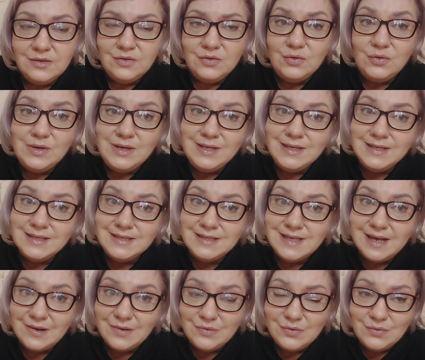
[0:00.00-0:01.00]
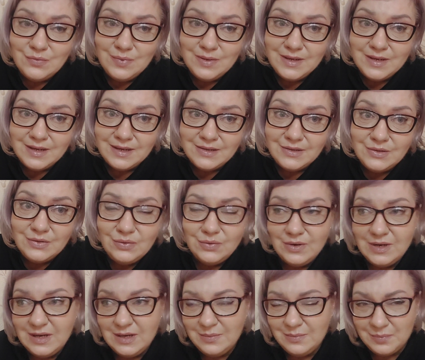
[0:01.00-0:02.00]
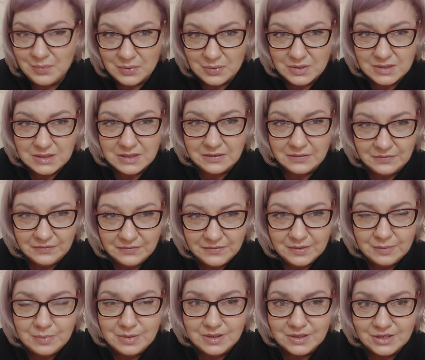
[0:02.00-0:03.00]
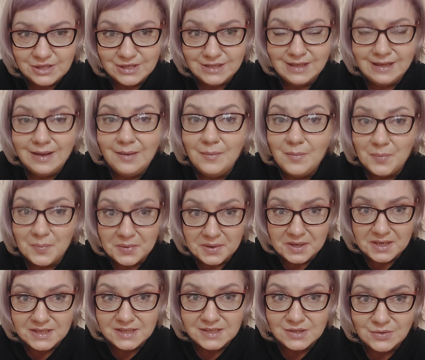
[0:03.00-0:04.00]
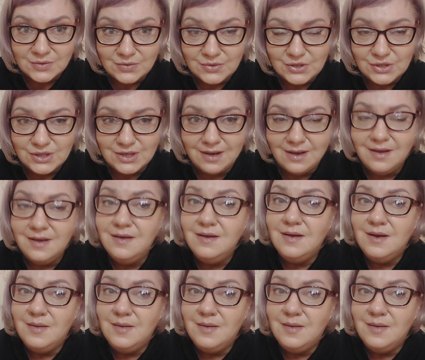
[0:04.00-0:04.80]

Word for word: то ли закупка, то ли просто выброшенная просрочка.